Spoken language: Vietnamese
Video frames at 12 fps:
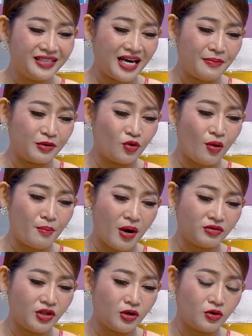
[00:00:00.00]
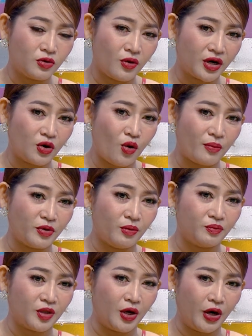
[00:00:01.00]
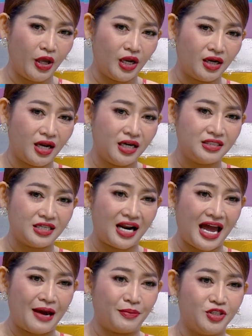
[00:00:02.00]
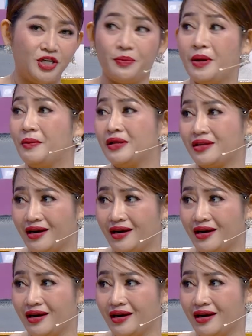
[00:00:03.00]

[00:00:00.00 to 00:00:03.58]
cha bắt tóc mau tết cua quạt nom nhom từ riêng nơi xã lá bà chi nộp phép lần